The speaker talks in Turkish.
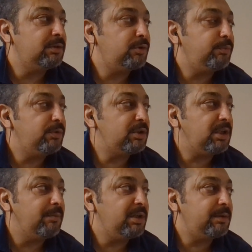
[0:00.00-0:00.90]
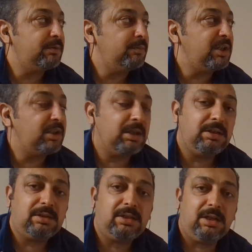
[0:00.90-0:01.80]
e, sürpriz ama e,
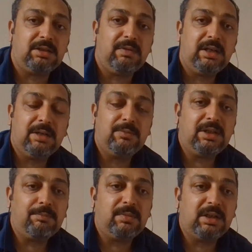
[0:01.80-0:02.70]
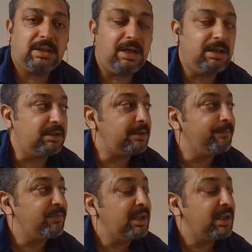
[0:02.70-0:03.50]
başarılı transferlerimizden bir tanesi.